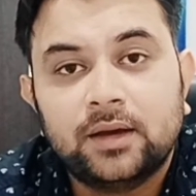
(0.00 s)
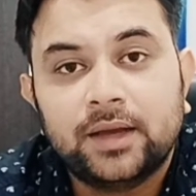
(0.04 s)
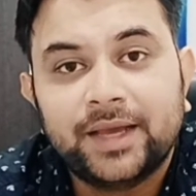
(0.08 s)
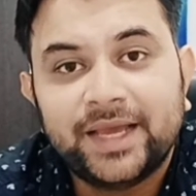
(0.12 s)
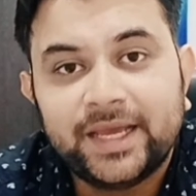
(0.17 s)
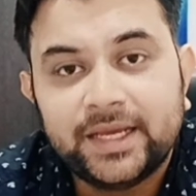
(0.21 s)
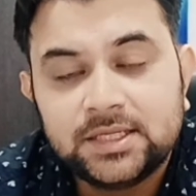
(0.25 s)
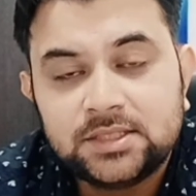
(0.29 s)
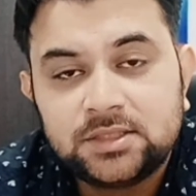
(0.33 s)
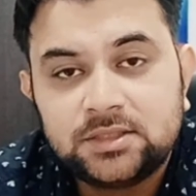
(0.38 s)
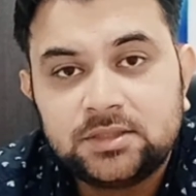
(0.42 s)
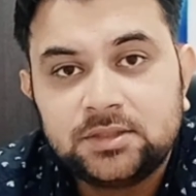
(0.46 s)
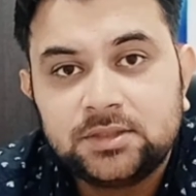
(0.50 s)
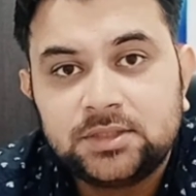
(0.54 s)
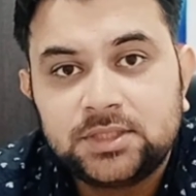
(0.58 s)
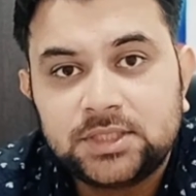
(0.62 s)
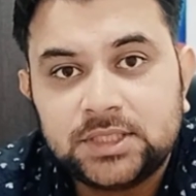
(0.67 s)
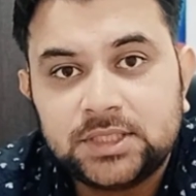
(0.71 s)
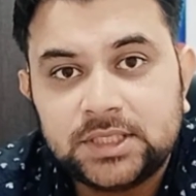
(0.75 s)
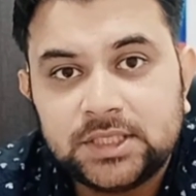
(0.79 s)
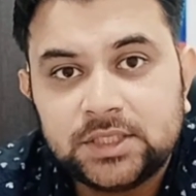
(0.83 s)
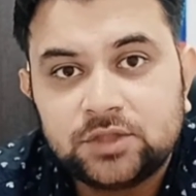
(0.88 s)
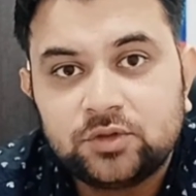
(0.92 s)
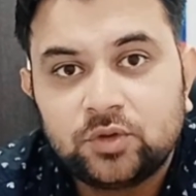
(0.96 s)
एज्ड uh,
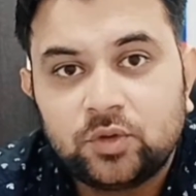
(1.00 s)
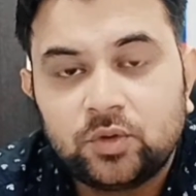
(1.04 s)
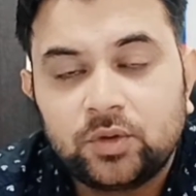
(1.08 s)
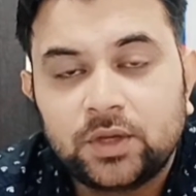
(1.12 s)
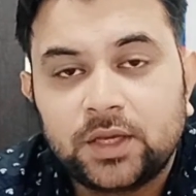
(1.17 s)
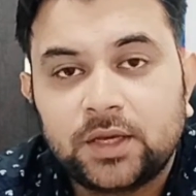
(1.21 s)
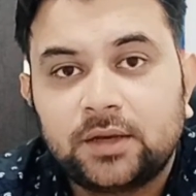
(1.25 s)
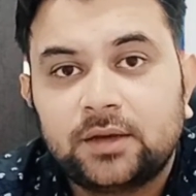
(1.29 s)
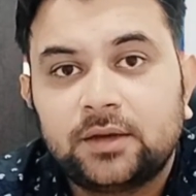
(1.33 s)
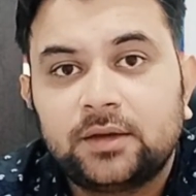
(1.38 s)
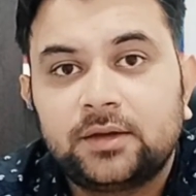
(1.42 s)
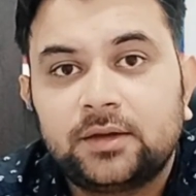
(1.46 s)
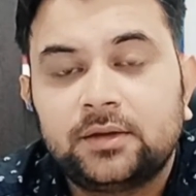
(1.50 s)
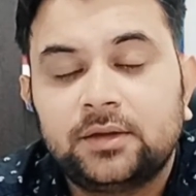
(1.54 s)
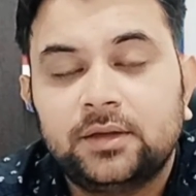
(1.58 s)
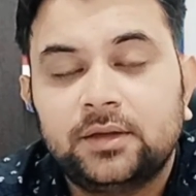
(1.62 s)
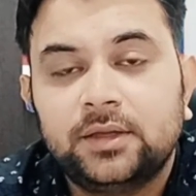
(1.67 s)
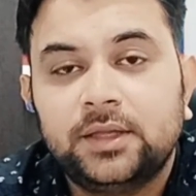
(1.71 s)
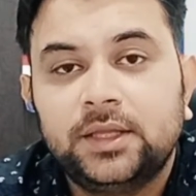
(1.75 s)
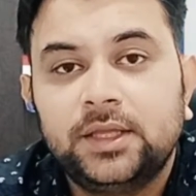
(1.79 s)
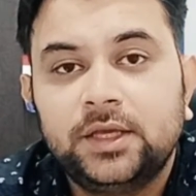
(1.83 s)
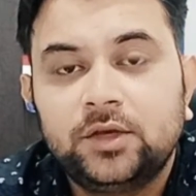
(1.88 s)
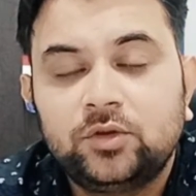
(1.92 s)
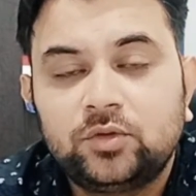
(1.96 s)
चीज़ हो गया
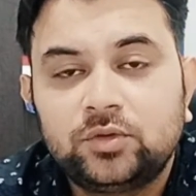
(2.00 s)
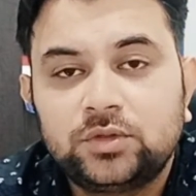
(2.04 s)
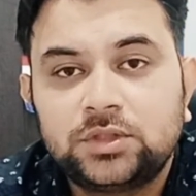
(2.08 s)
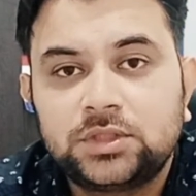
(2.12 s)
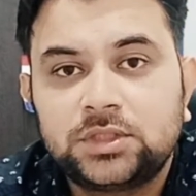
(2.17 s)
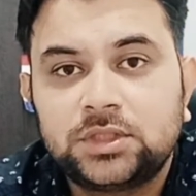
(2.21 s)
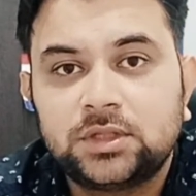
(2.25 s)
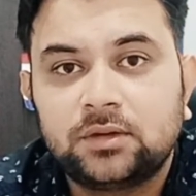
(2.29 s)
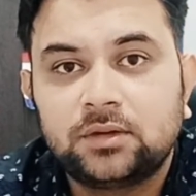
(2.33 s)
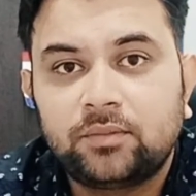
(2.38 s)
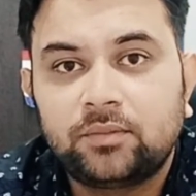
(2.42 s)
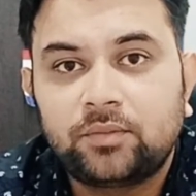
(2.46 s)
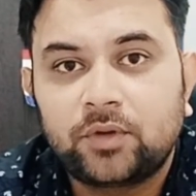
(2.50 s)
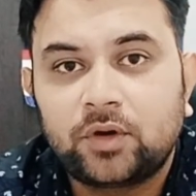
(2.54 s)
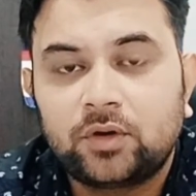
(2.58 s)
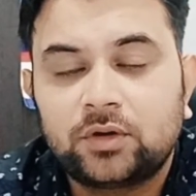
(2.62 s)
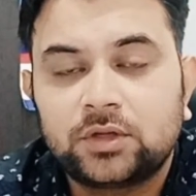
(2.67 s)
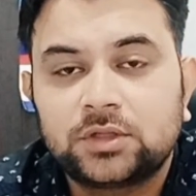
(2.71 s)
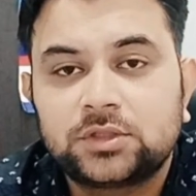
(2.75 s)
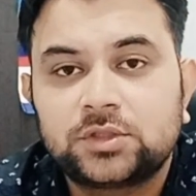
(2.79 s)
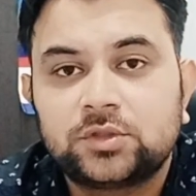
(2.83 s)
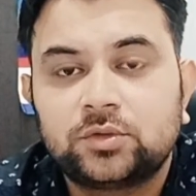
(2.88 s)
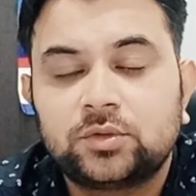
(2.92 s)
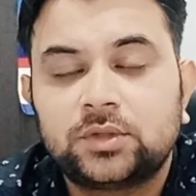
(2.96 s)
ये कुछ
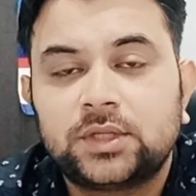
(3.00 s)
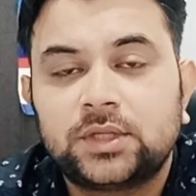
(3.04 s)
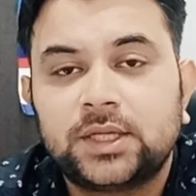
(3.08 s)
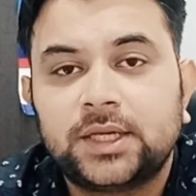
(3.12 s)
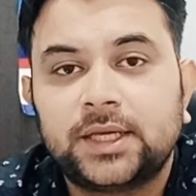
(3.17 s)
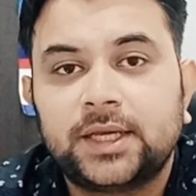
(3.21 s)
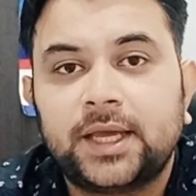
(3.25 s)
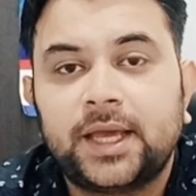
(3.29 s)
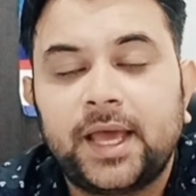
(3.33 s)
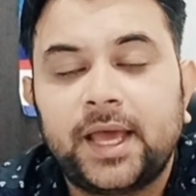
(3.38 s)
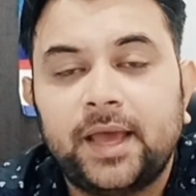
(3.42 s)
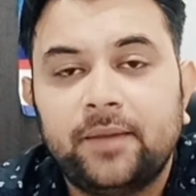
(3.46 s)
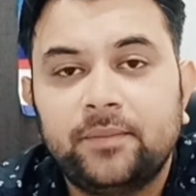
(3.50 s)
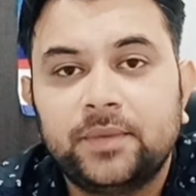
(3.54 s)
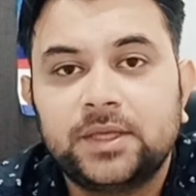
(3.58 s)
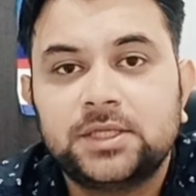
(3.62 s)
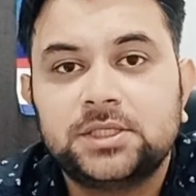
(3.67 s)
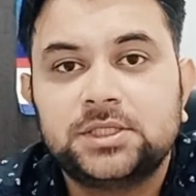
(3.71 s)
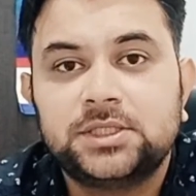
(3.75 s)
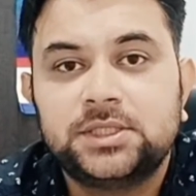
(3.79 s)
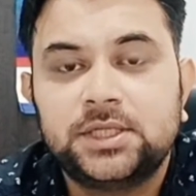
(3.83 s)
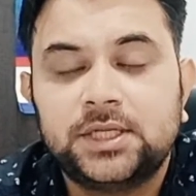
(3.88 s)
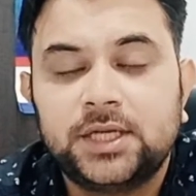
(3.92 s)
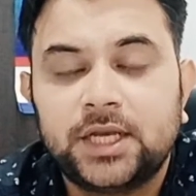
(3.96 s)
प्रोडक्ट्स होते हैं एम
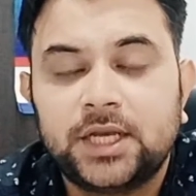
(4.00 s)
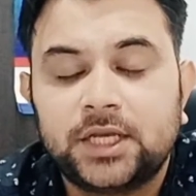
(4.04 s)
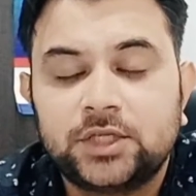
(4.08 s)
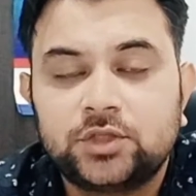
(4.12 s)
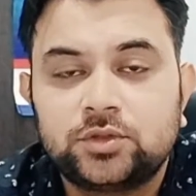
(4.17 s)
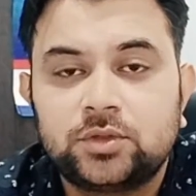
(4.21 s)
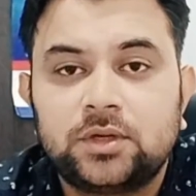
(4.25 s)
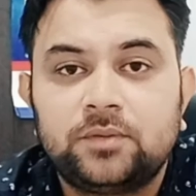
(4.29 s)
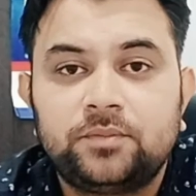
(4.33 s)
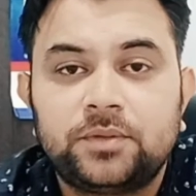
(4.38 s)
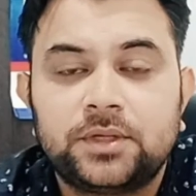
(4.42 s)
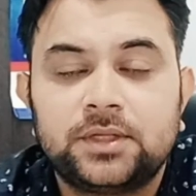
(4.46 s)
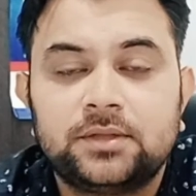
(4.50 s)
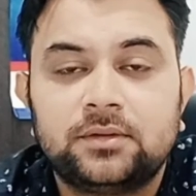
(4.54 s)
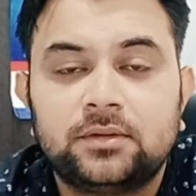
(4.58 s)
एस जी नेचुरल